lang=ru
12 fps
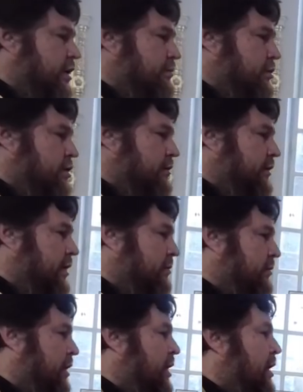потому uh-huh. что
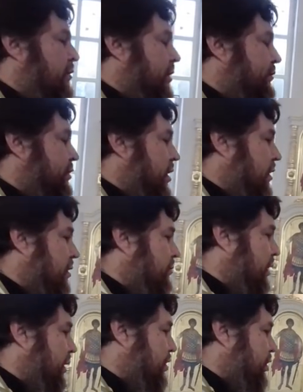очень много людей.
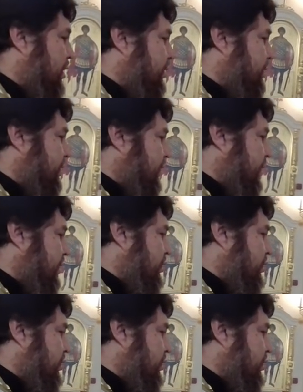Да.